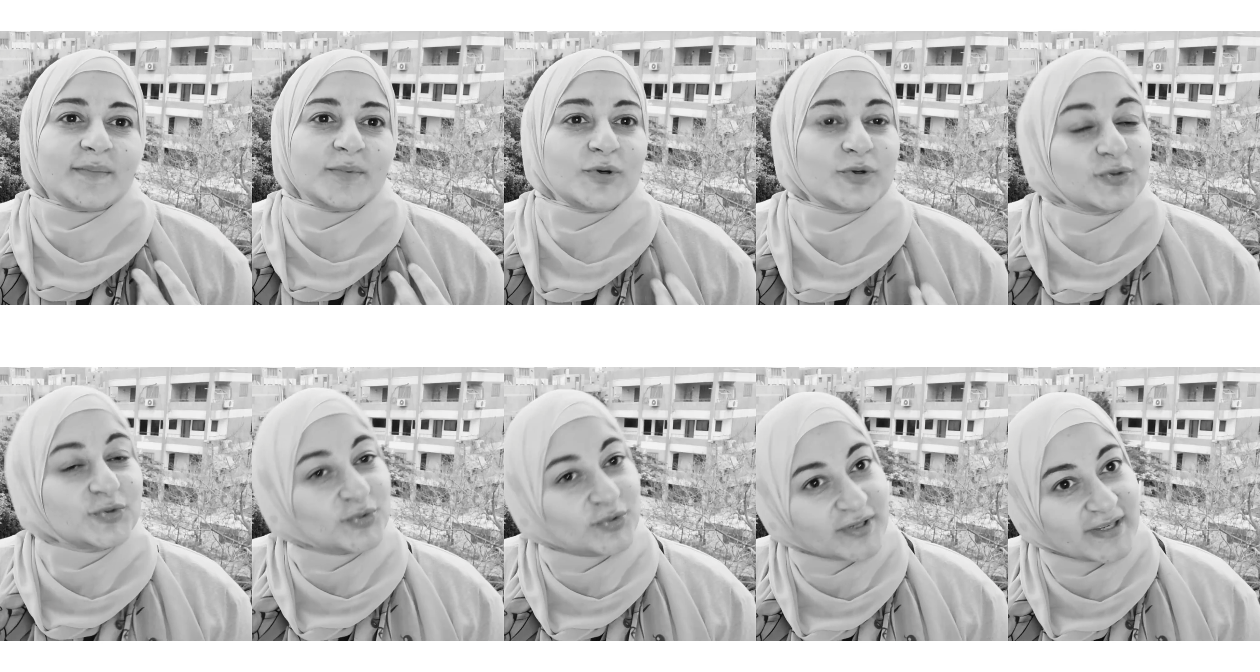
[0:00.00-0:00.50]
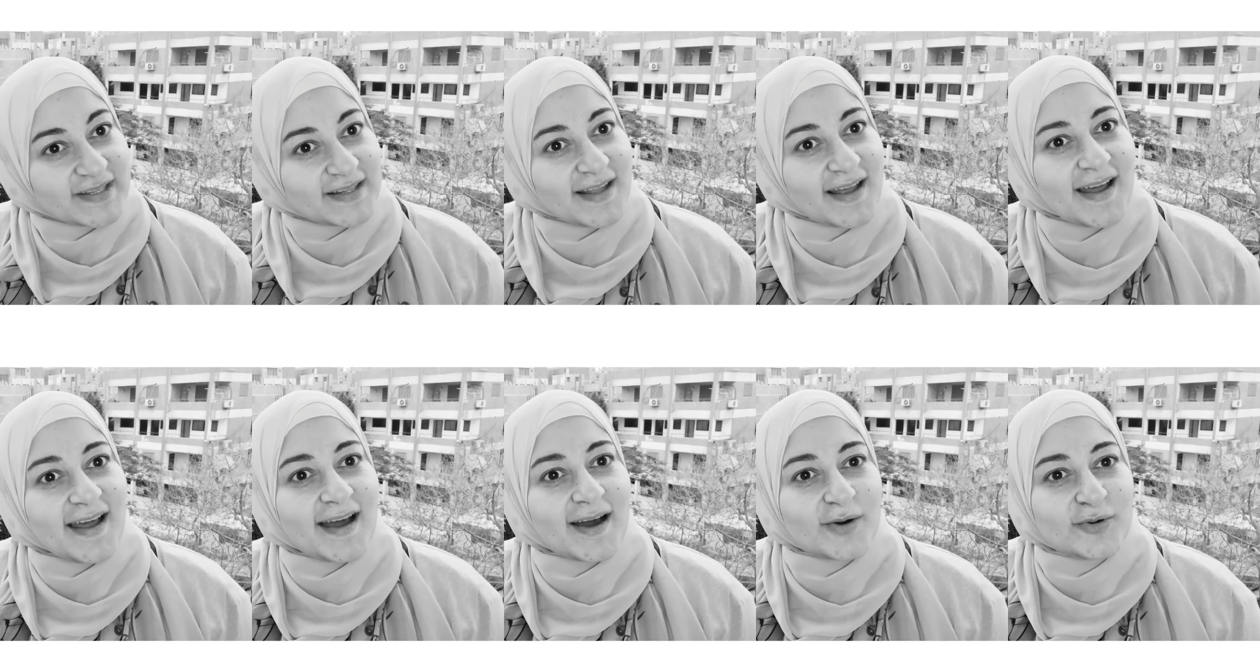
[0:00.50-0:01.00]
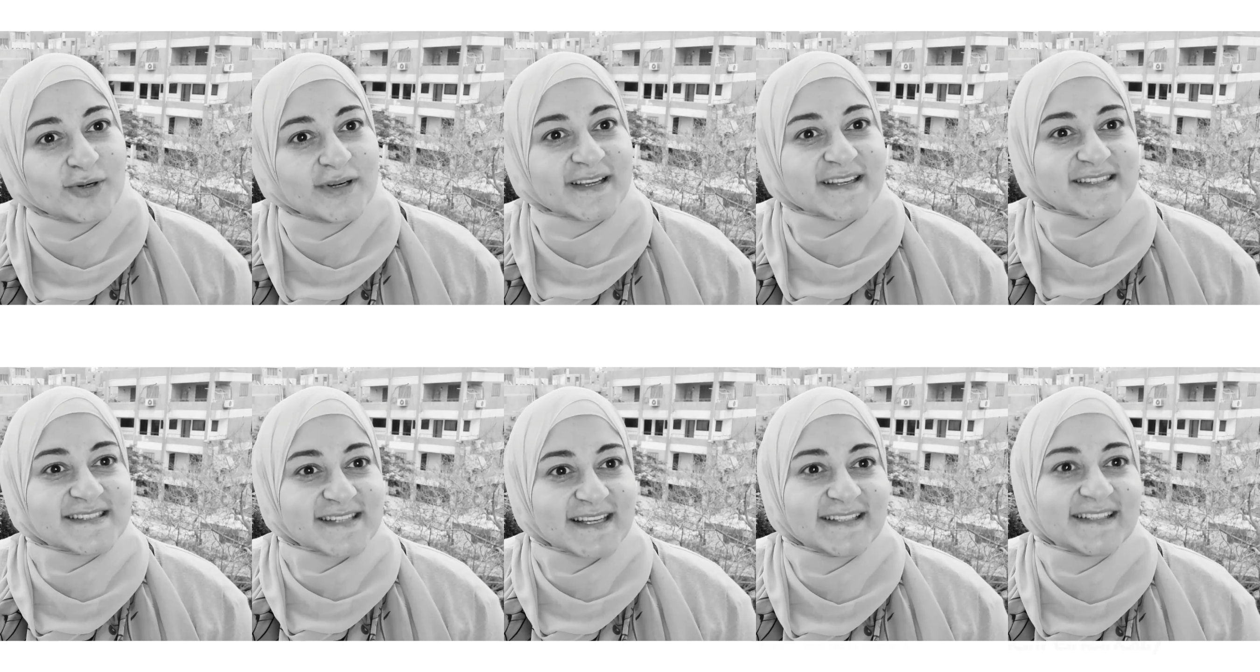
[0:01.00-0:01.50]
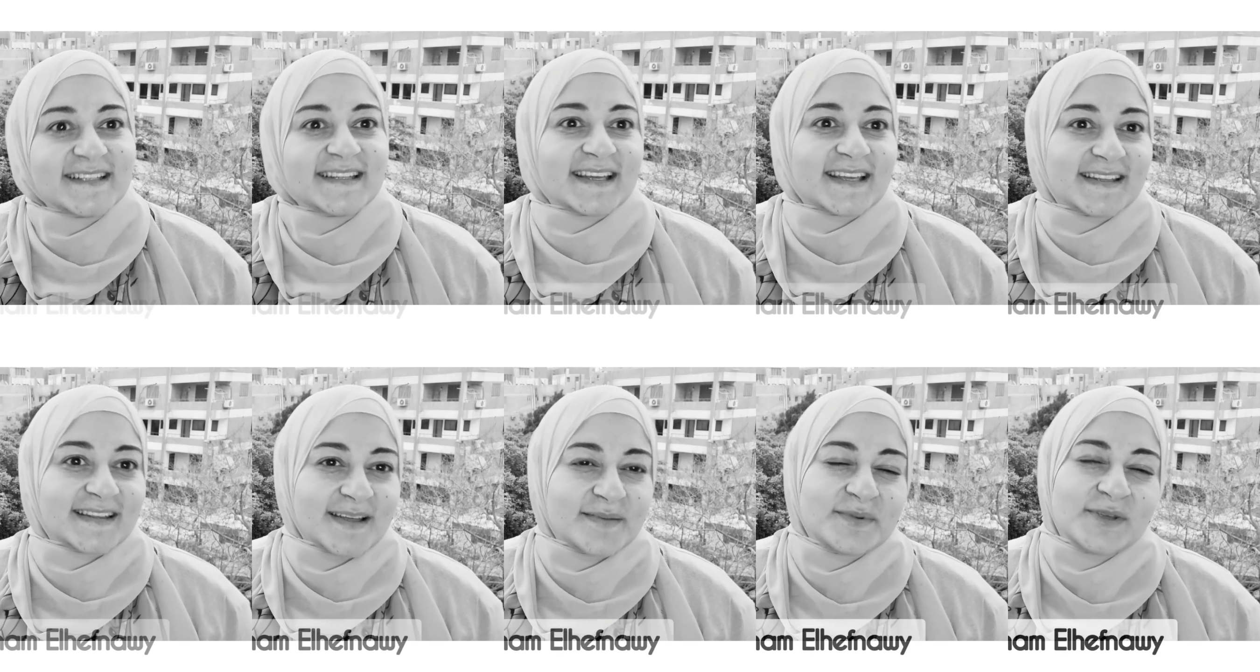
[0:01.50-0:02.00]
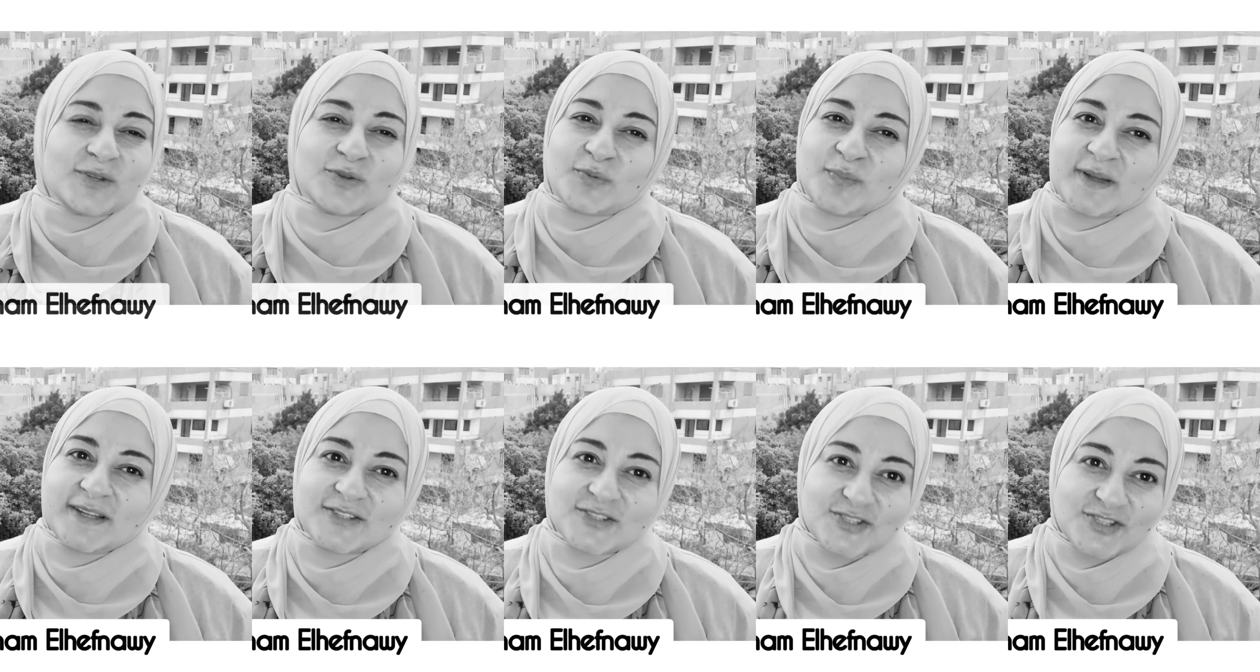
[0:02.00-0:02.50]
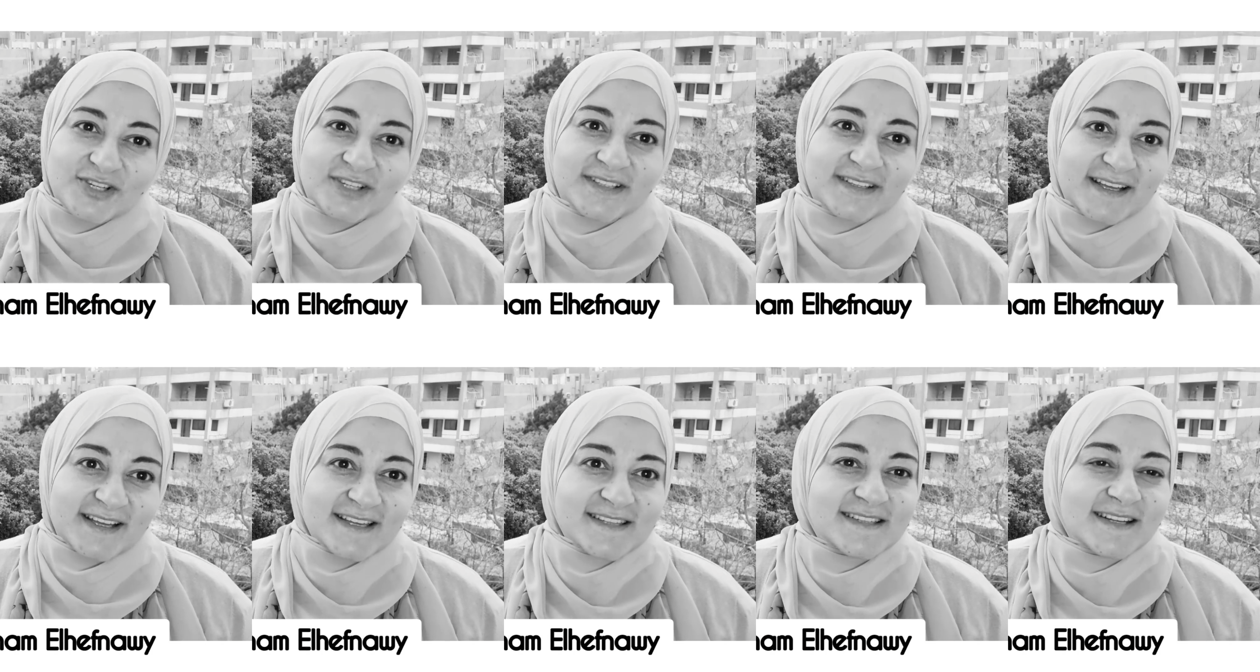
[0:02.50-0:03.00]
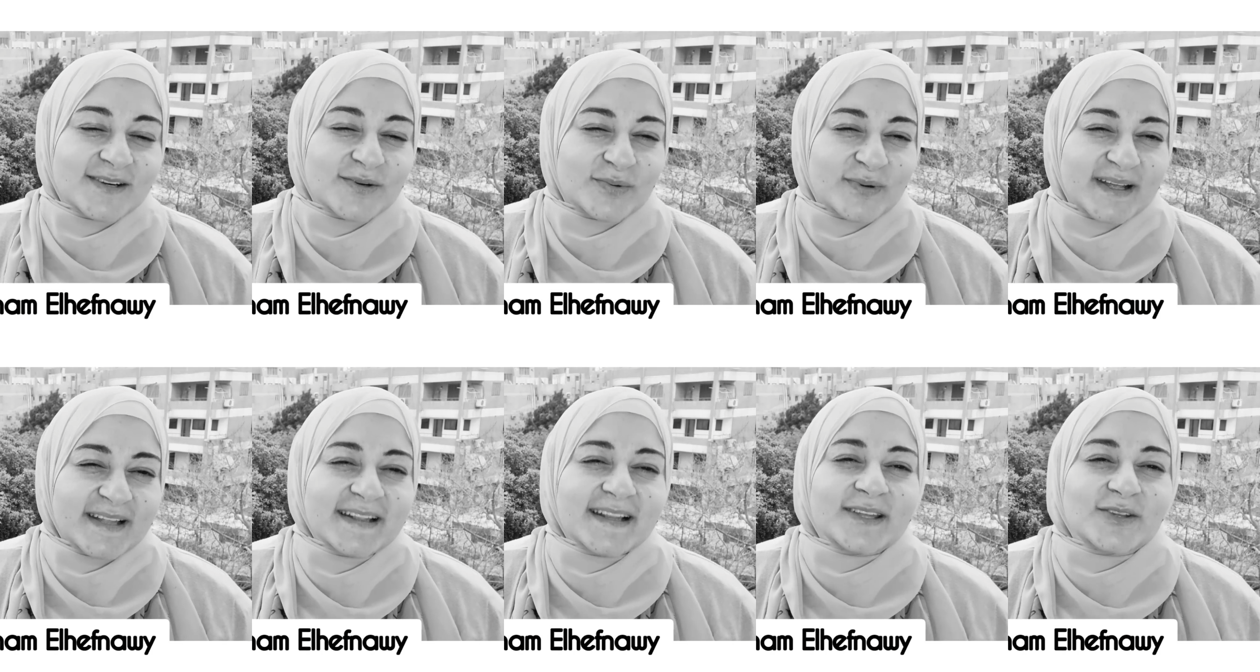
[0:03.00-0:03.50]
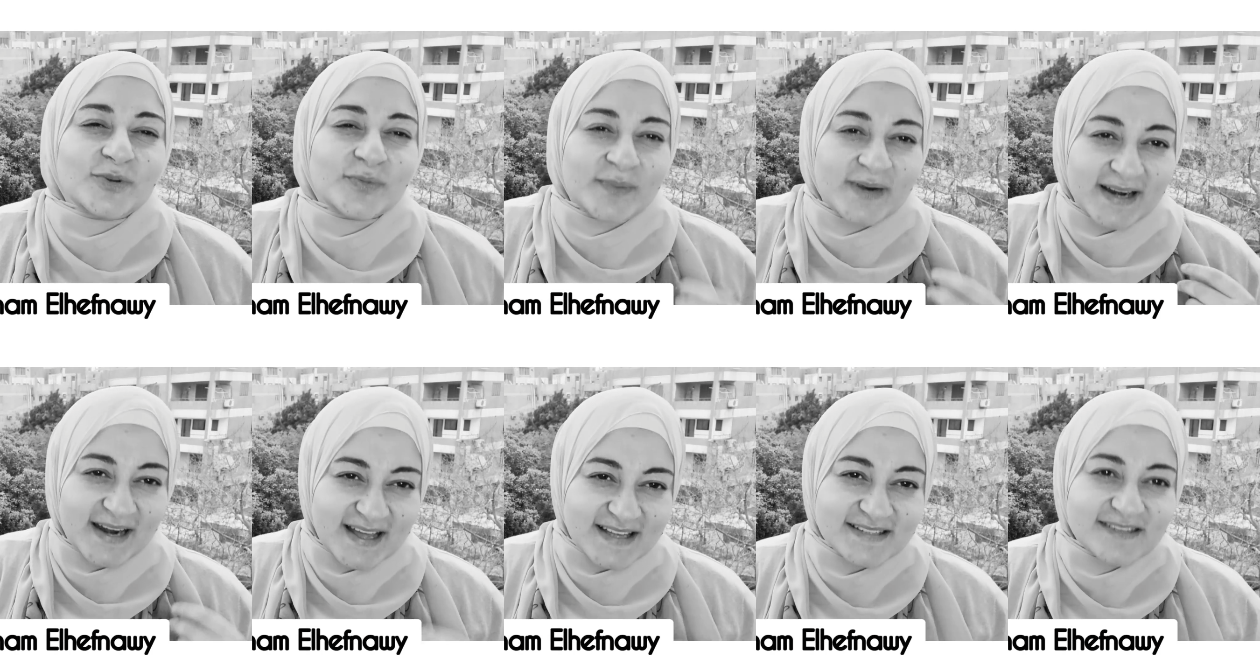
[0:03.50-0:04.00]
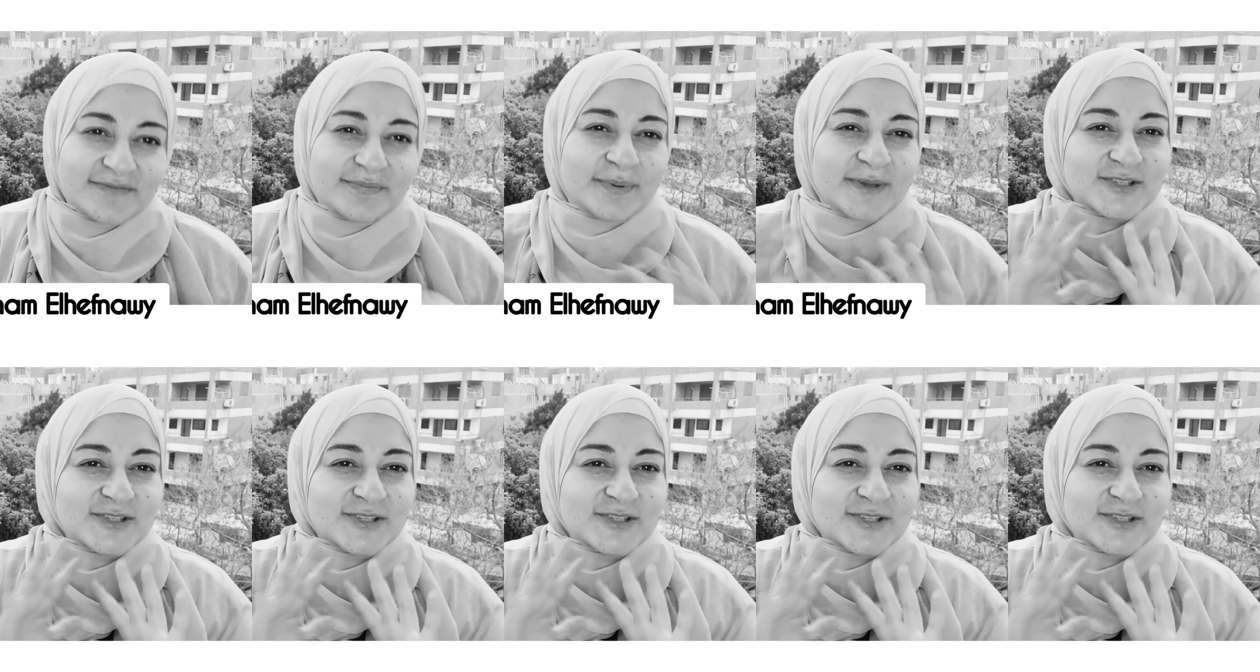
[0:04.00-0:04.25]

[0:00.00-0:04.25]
بهدوء كده هقول لك ازاي تتجنبي انه بعد الشر ده يحصل للولاد لانه للاسف